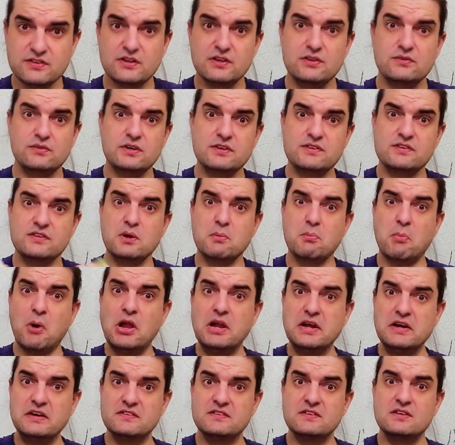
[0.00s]
соответственно,
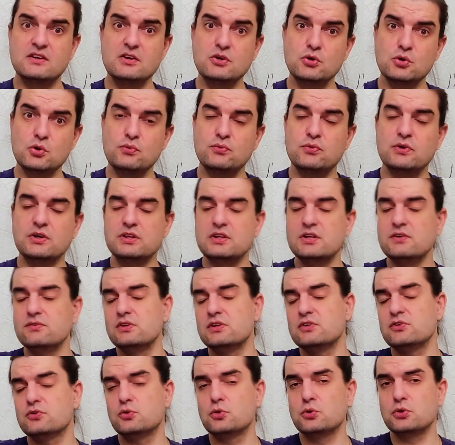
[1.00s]
полезно полезна ее
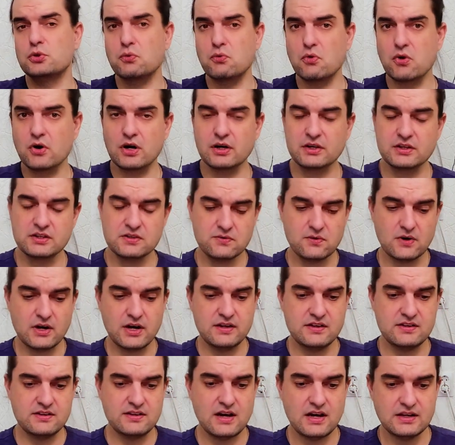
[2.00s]
эффективность до того, как
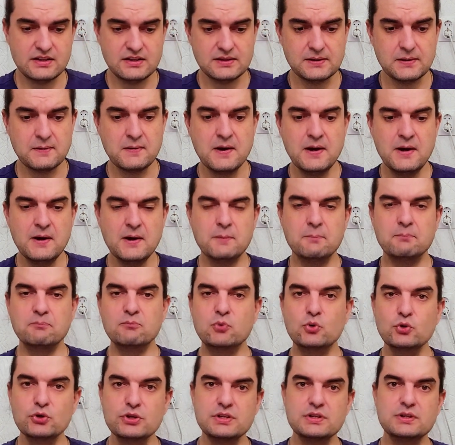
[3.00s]
девайс сядет,
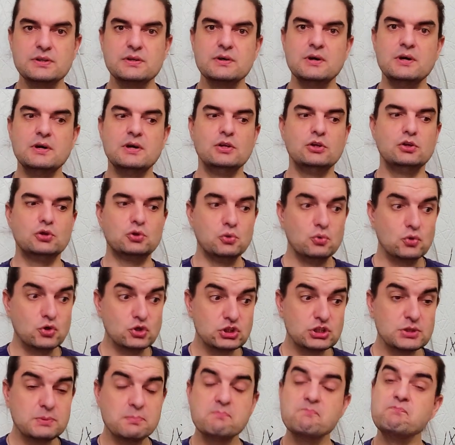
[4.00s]
будет
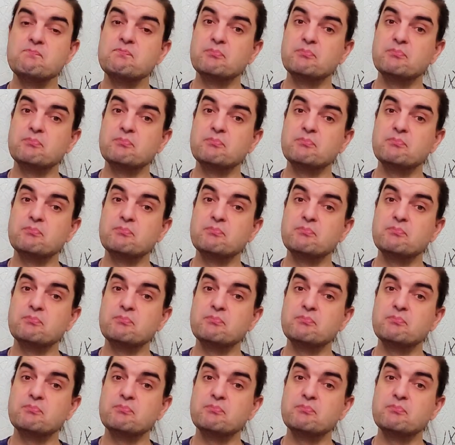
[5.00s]
тоже